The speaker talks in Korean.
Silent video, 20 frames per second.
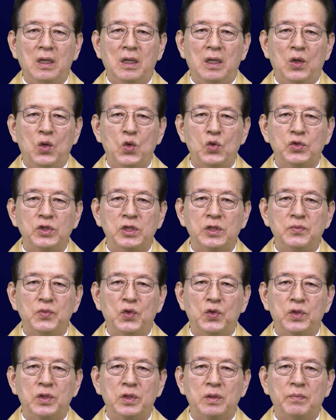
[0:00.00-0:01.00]
어, 혹시
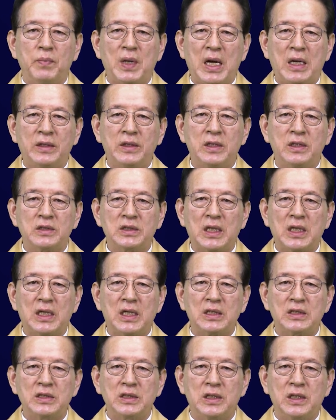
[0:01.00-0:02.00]
모를 방역
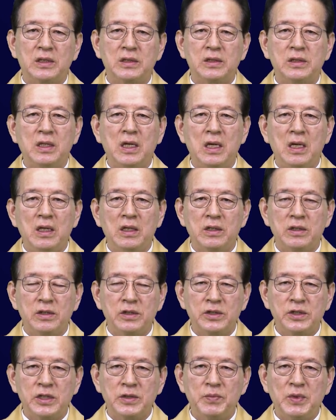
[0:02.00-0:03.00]
사각지대를
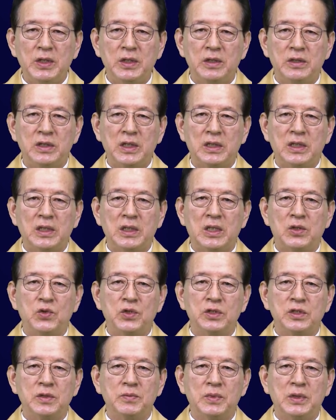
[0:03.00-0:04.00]
열심히
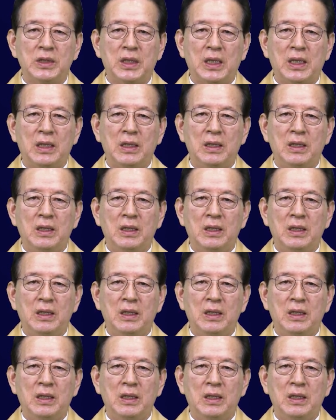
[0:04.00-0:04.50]
차단하고 있습니다.